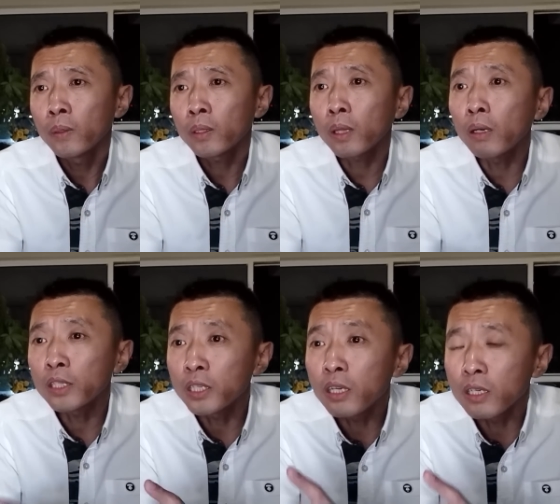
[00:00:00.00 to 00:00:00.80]
当
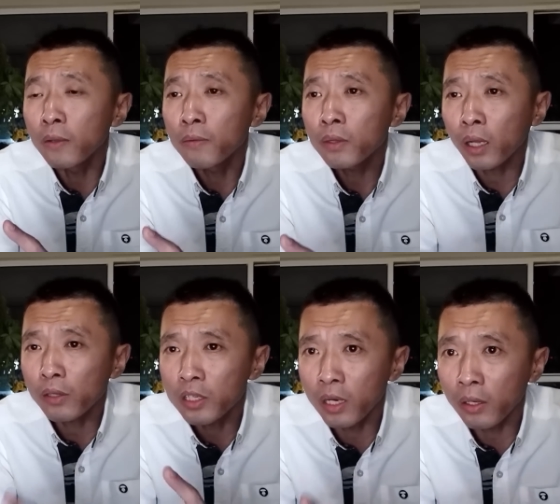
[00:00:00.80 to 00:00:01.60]
一个人他
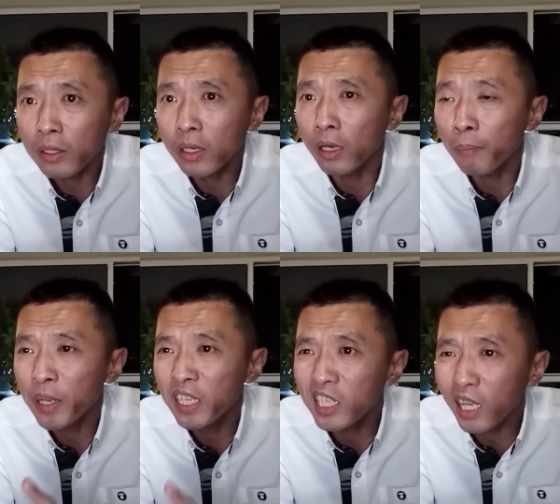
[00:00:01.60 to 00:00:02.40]
的人格
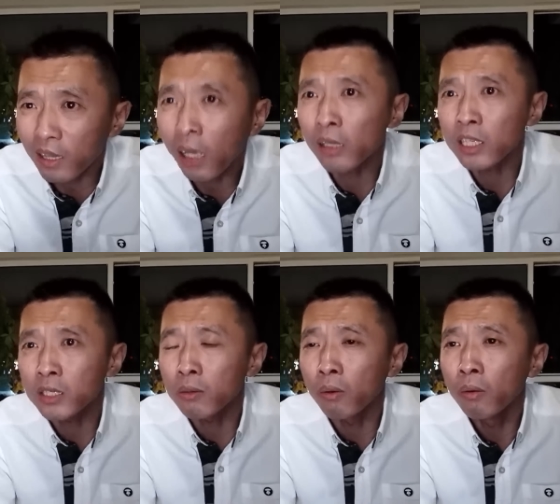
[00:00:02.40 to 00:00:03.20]
被践踏的时
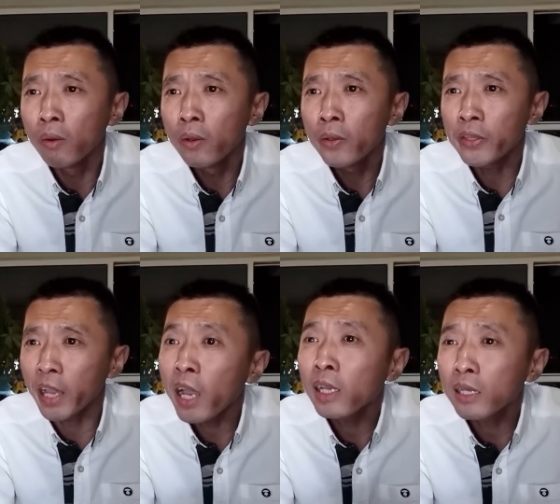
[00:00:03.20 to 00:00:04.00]
候，你
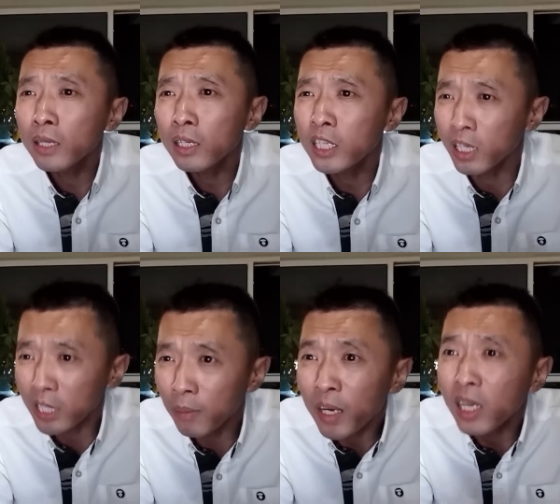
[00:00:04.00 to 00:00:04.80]
还跟他扯
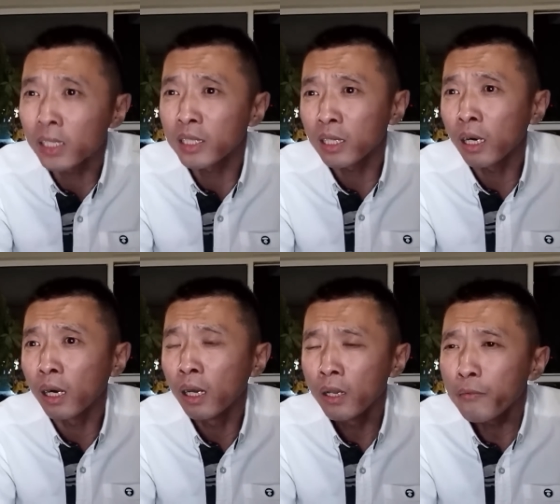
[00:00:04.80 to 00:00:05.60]
什么感情啊？
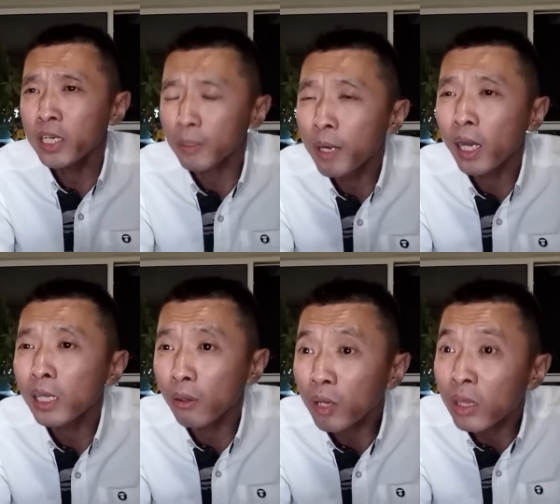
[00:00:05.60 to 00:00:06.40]
为什么还
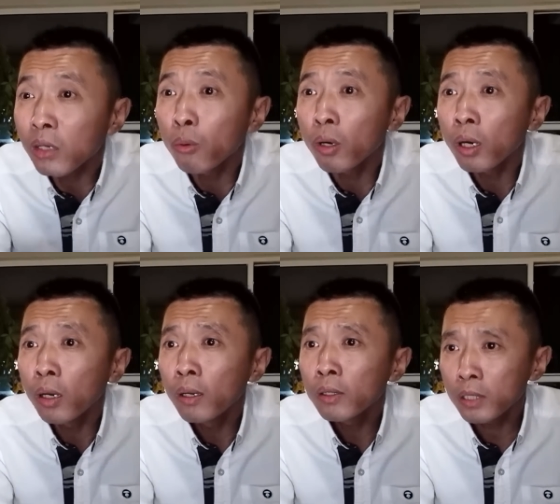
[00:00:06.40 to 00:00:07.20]
得要跟他过？
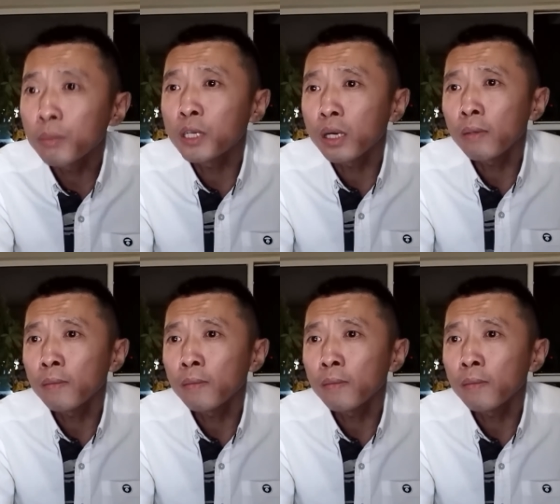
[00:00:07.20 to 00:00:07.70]
是不是？